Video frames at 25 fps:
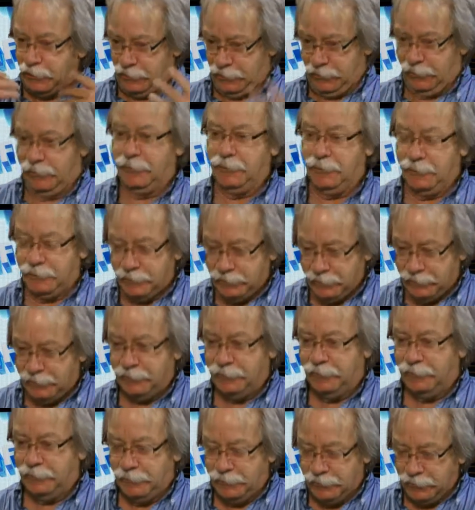que,
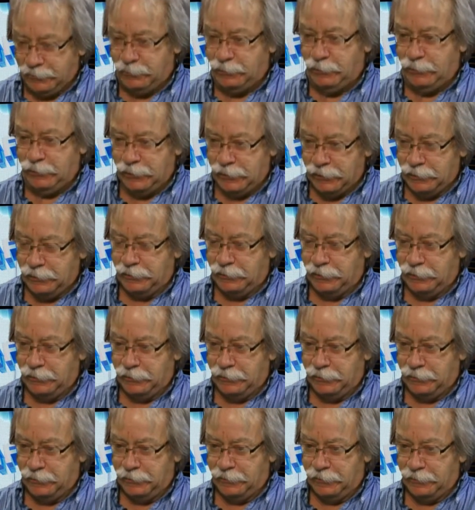que tout
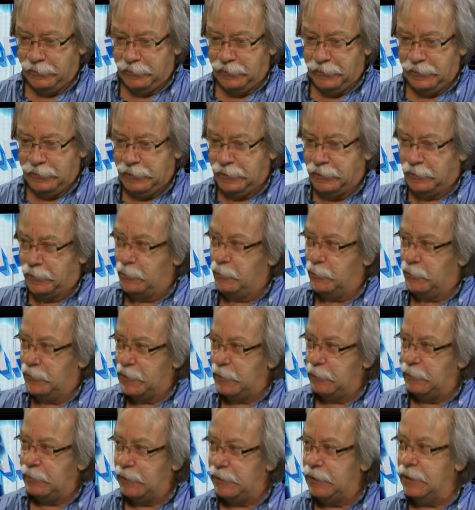le
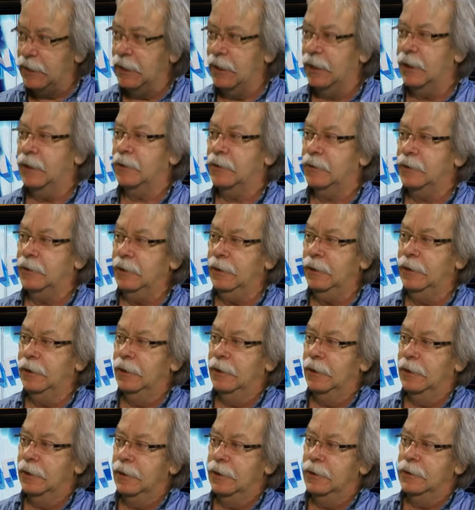concept a été lancé,
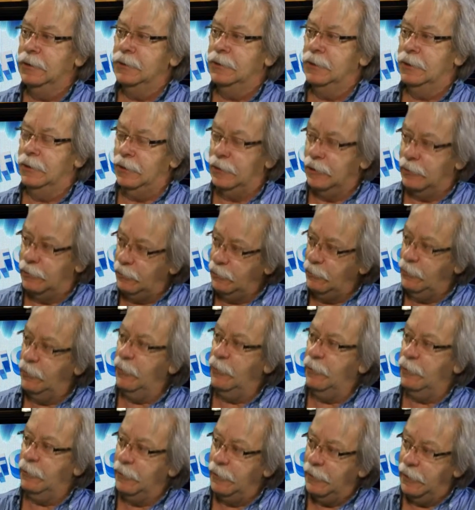j'ai dit,
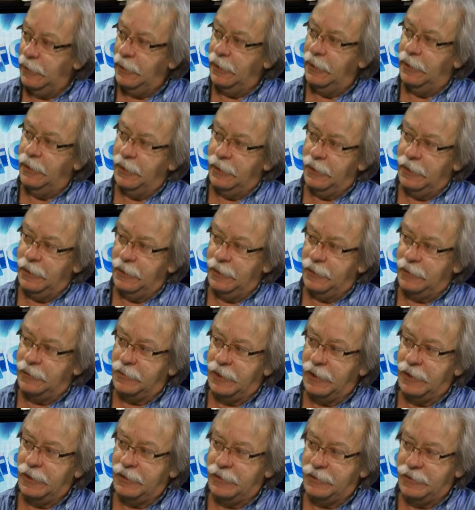coudon,
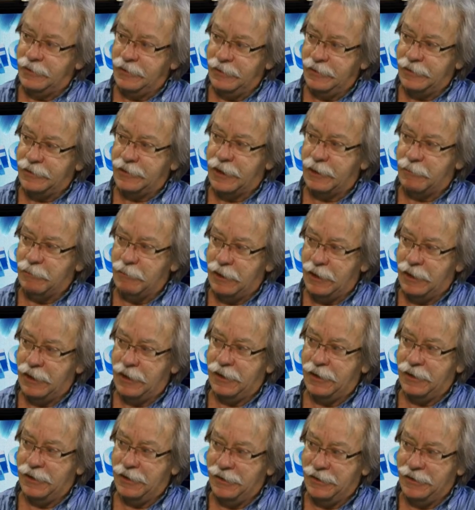ça existe à,
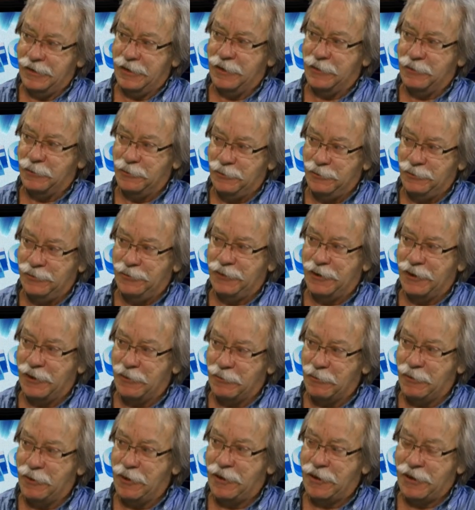la route du
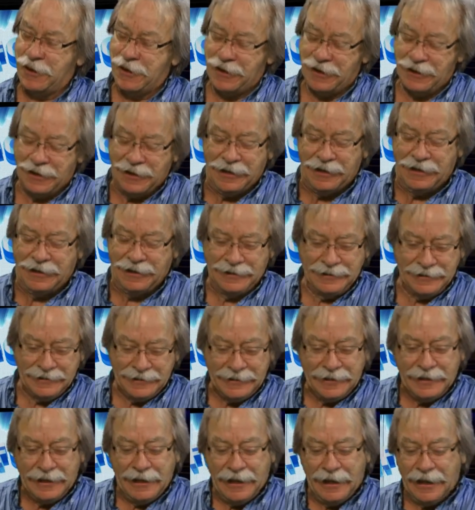terroir. À,
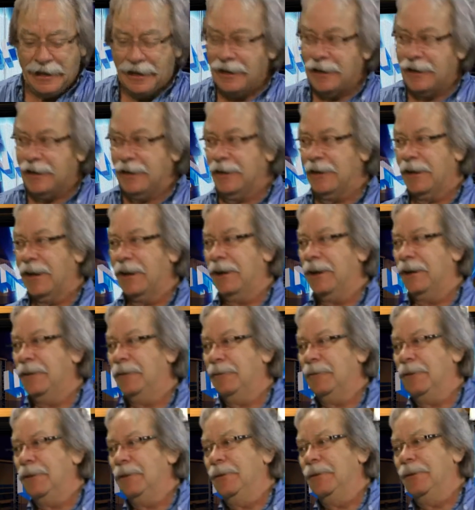oui. À,
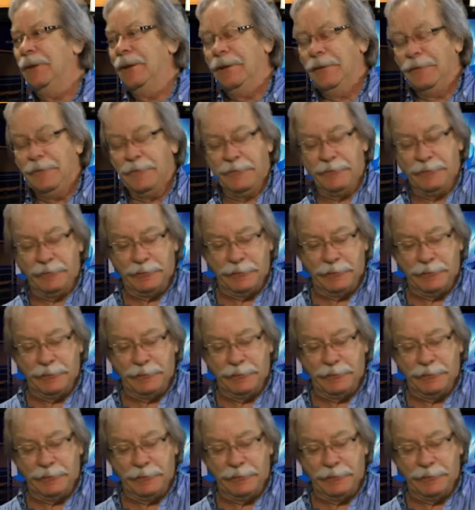euh,